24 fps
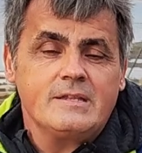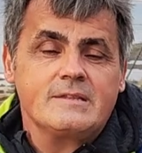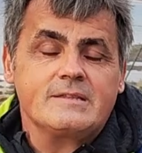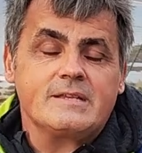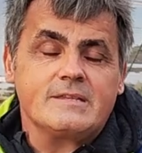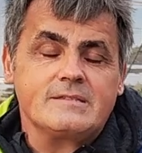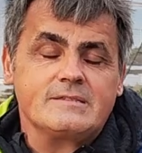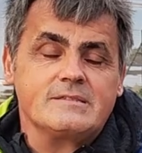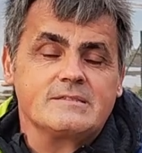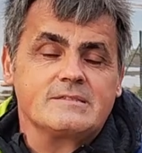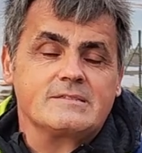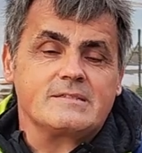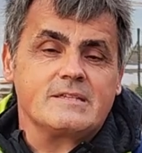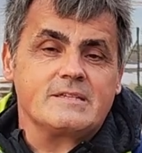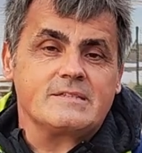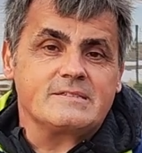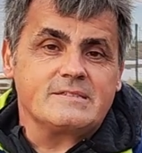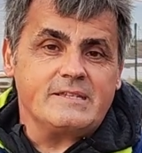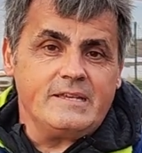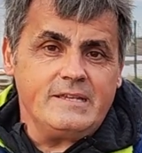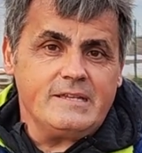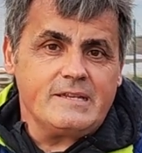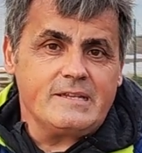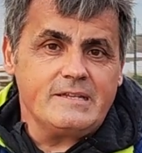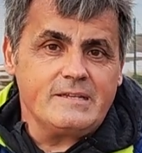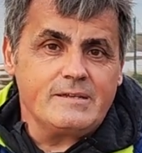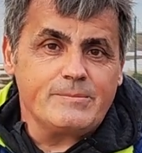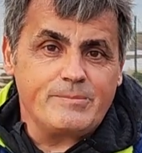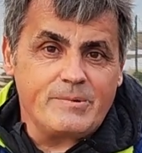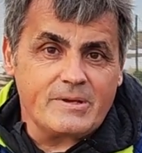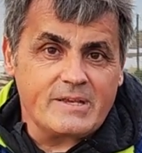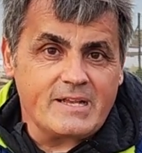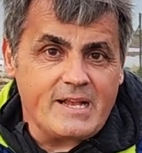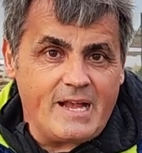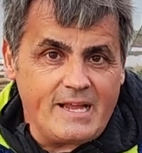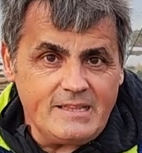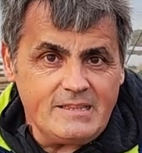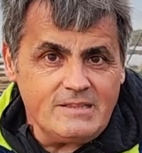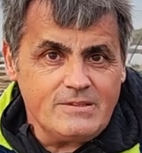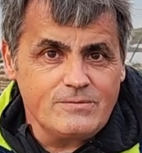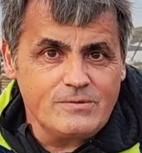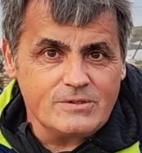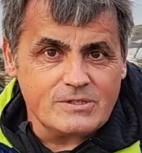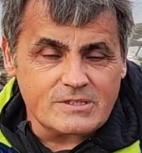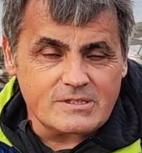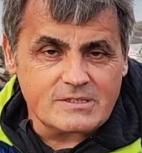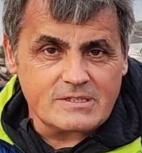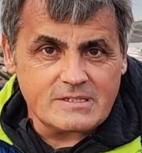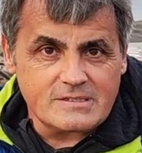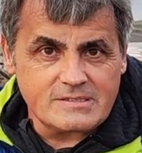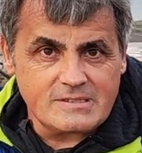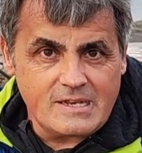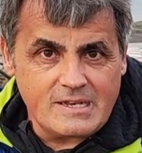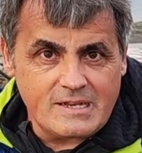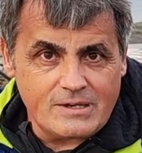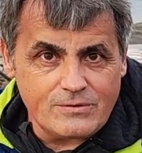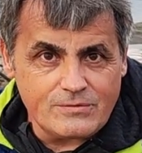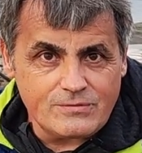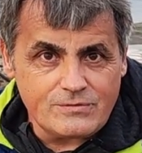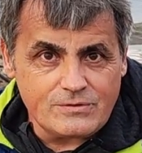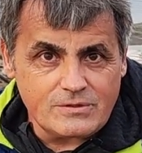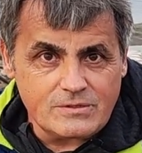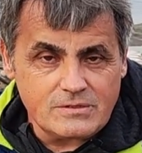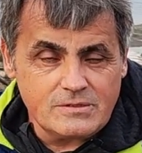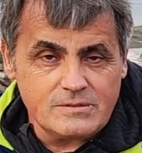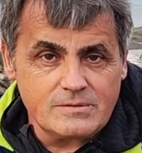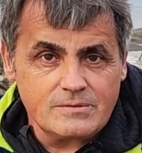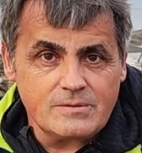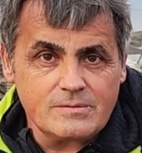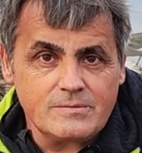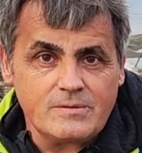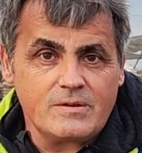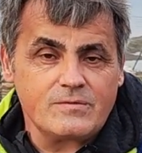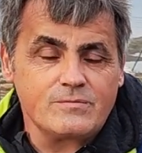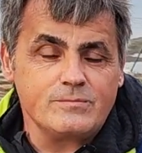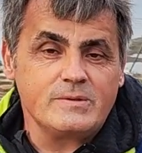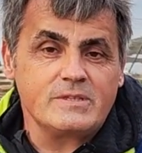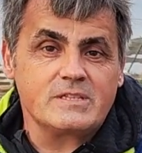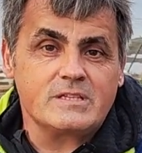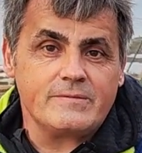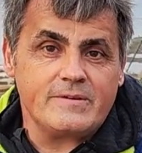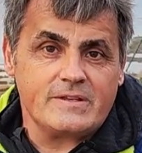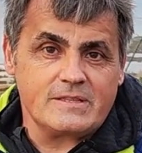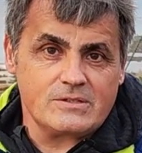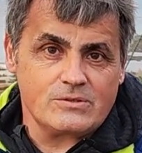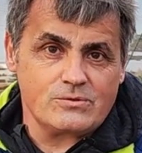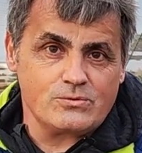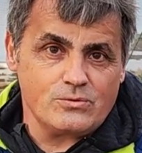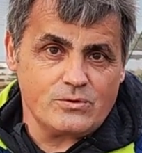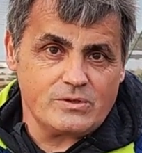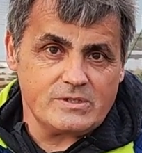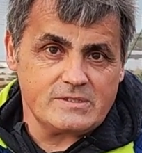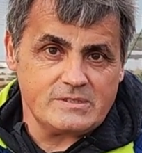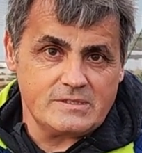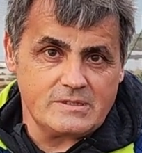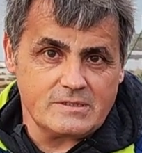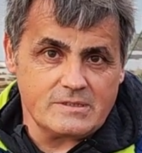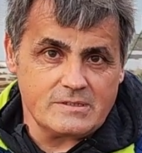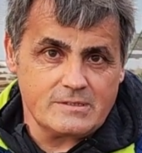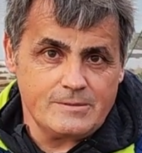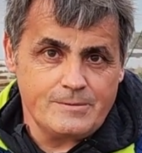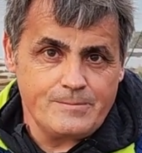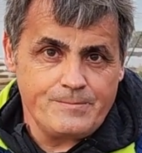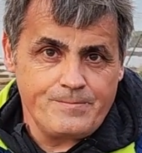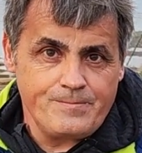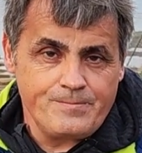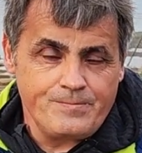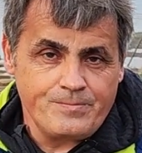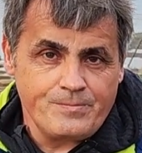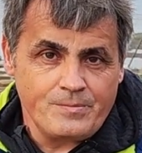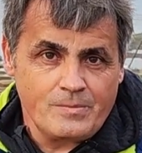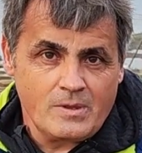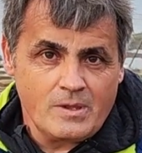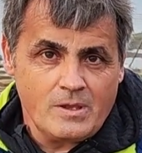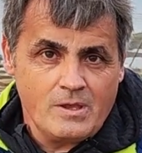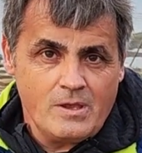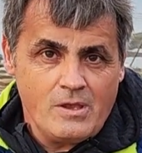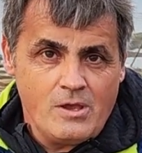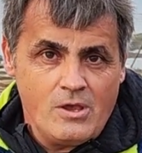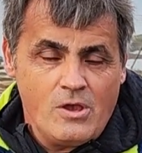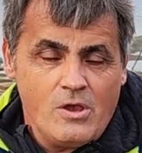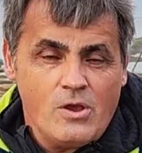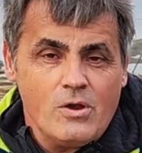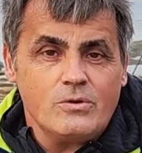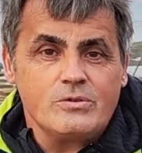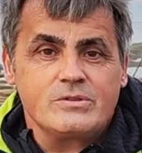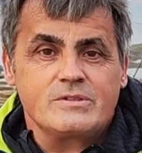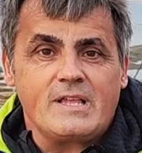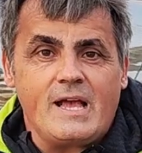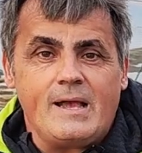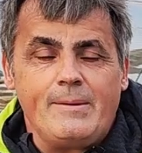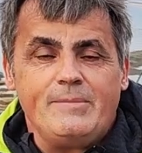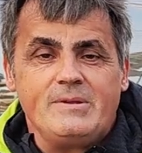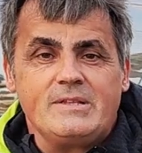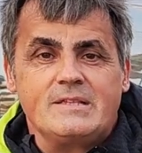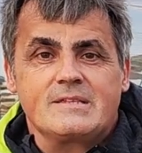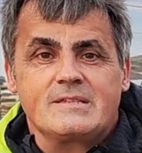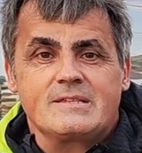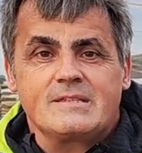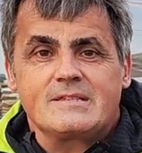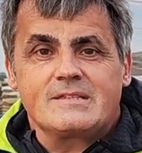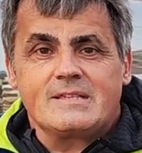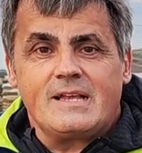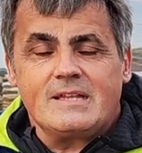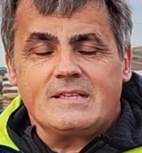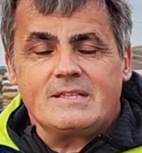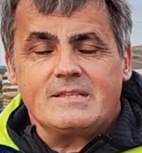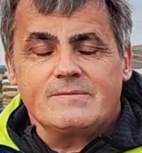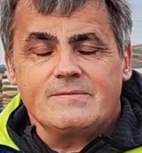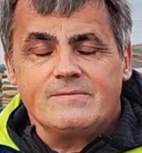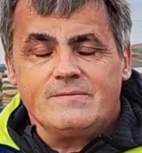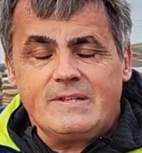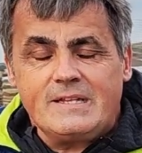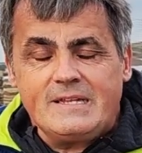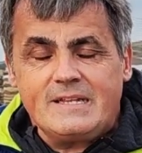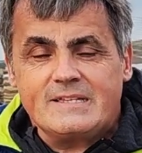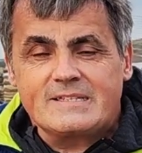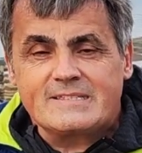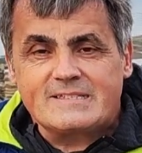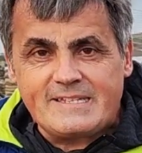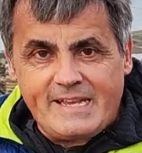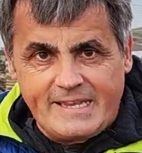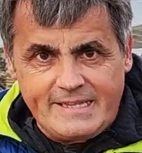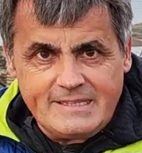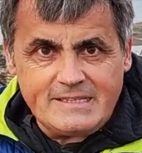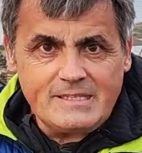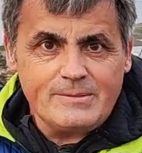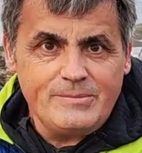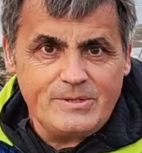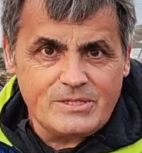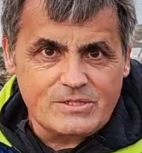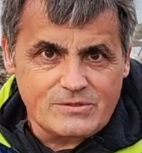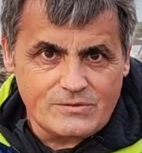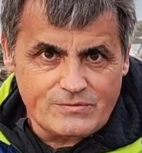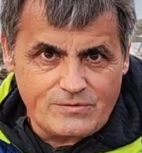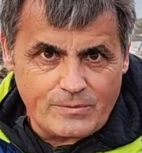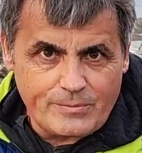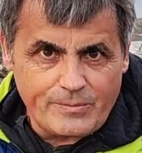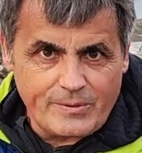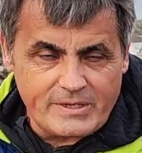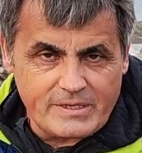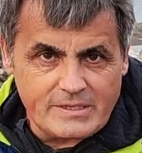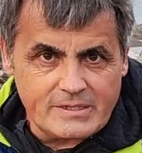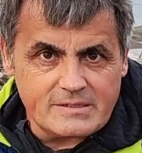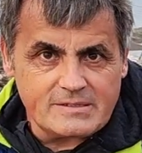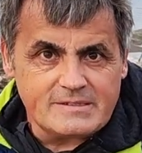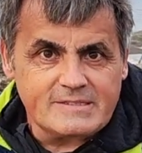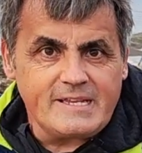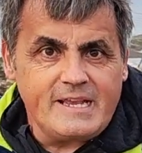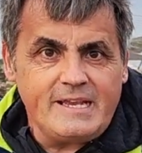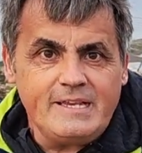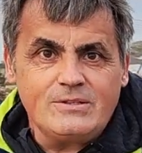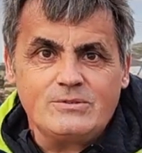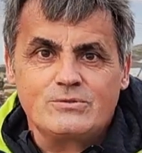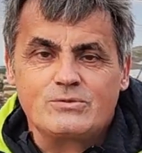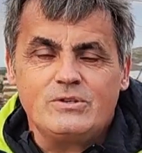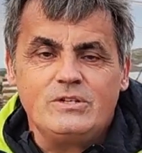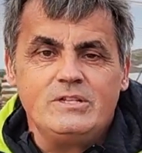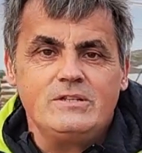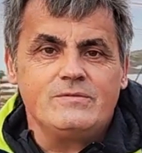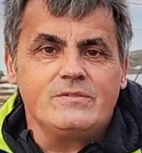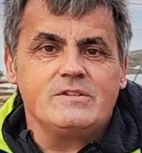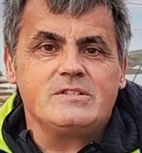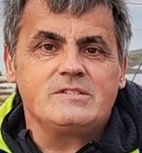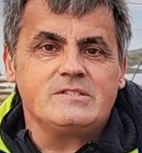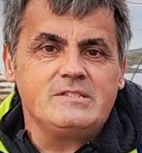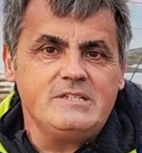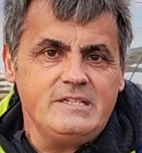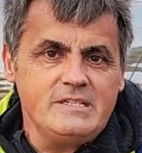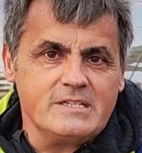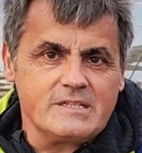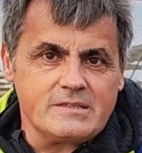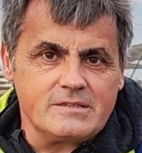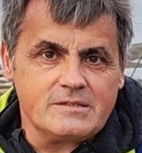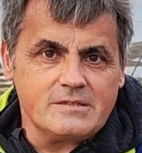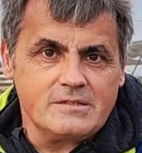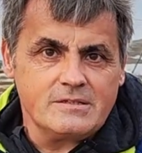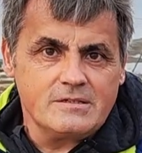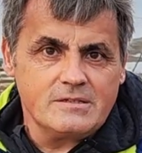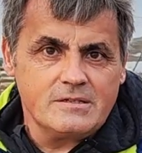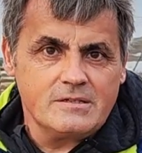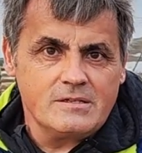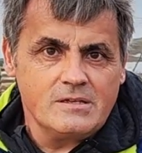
Dass es tatsächlich bekannt wird, dass sie laufend auf Mitarbeitersuche sind. Und damit da wirklich Zeit damit zu verbringen, Zeit zu investieren.